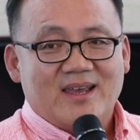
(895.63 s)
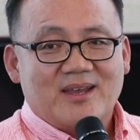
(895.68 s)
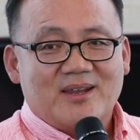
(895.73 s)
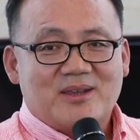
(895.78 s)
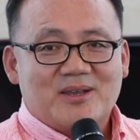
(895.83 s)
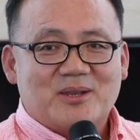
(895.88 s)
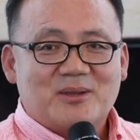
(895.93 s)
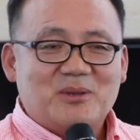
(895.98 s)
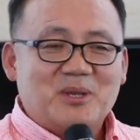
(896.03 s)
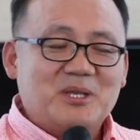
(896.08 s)

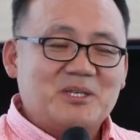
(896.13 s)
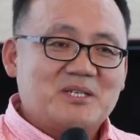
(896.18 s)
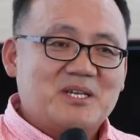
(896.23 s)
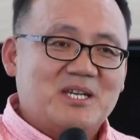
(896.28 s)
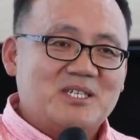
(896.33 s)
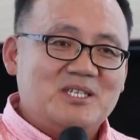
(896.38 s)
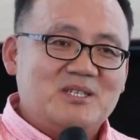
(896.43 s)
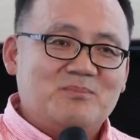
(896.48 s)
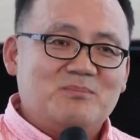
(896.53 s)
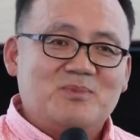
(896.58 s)
그러니까
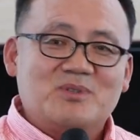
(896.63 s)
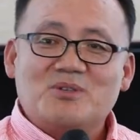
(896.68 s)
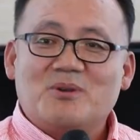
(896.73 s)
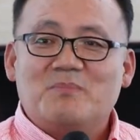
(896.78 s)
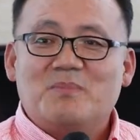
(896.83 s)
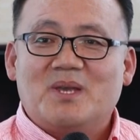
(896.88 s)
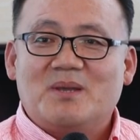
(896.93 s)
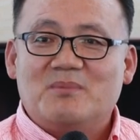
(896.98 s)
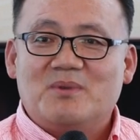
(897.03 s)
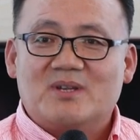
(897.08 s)
퇴직하시는
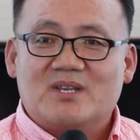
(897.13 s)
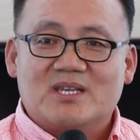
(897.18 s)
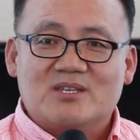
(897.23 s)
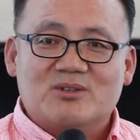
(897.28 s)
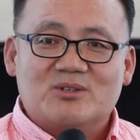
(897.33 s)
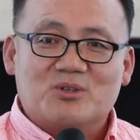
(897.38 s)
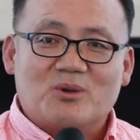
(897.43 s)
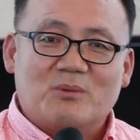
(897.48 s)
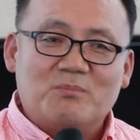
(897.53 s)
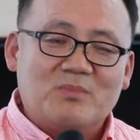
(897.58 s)

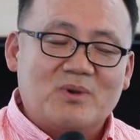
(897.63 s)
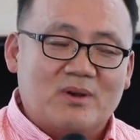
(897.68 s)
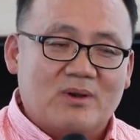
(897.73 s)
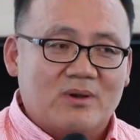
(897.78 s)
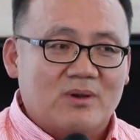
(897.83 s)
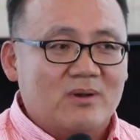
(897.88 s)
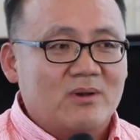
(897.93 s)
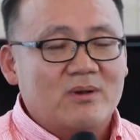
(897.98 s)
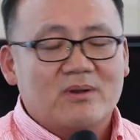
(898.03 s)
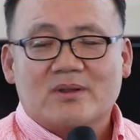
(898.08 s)
선배님들께서 정,
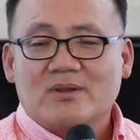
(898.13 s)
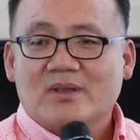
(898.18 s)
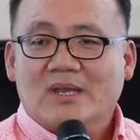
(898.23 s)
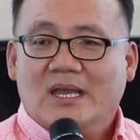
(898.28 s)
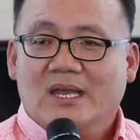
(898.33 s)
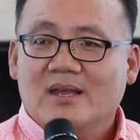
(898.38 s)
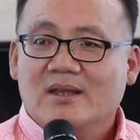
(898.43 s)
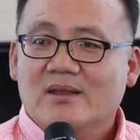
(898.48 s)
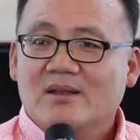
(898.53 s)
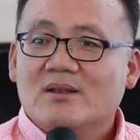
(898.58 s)
어,
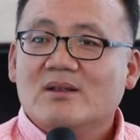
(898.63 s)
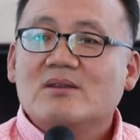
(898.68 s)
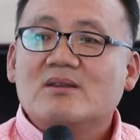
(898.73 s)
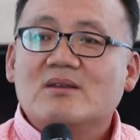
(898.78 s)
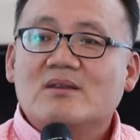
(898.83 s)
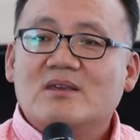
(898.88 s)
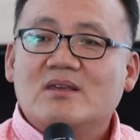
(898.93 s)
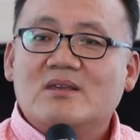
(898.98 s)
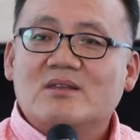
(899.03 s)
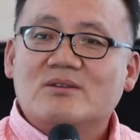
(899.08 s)

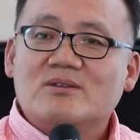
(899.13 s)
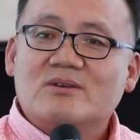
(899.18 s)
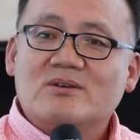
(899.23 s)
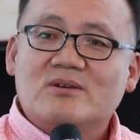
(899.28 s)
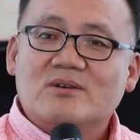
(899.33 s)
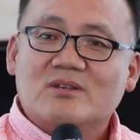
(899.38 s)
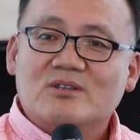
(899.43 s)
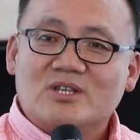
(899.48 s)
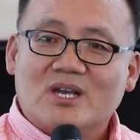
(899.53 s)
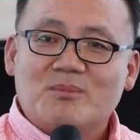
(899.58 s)
특히
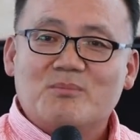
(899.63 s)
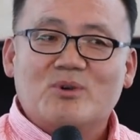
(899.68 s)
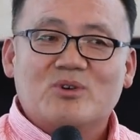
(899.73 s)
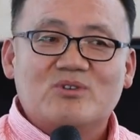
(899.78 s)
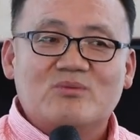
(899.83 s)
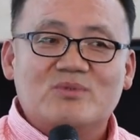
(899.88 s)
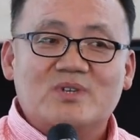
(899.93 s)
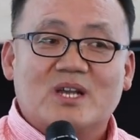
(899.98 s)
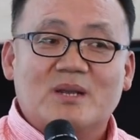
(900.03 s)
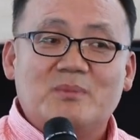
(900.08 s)
저기
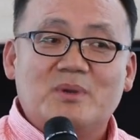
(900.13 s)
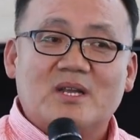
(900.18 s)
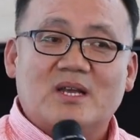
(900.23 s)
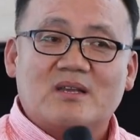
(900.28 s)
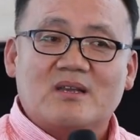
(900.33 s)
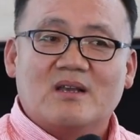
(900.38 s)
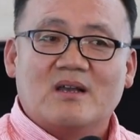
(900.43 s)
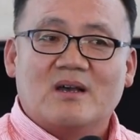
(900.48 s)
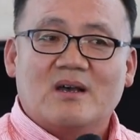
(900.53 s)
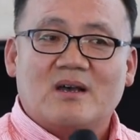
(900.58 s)
장명주
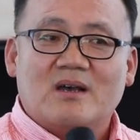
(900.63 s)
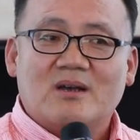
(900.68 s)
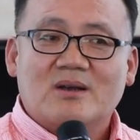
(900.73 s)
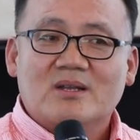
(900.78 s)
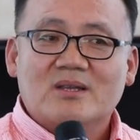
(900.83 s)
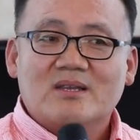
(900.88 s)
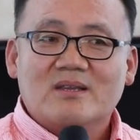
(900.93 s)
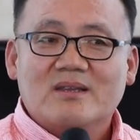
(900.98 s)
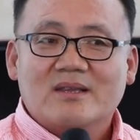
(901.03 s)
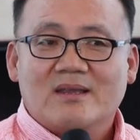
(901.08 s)
부장님이라든가
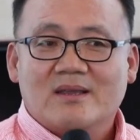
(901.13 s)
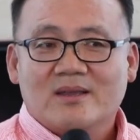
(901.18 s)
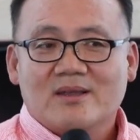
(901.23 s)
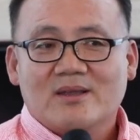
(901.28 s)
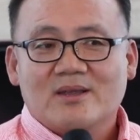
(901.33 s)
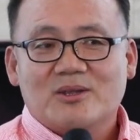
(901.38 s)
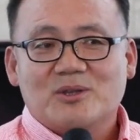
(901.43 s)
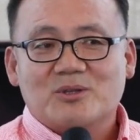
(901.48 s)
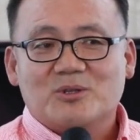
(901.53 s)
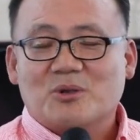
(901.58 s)

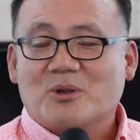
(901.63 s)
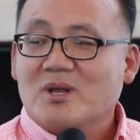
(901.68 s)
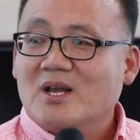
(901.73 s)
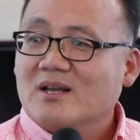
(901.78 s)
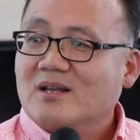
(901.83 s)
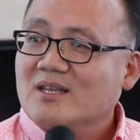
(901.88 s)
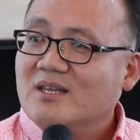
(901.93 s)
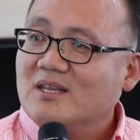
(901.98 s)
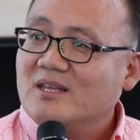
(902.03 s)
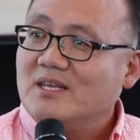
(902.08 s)

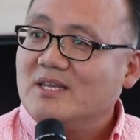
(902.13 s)
저랑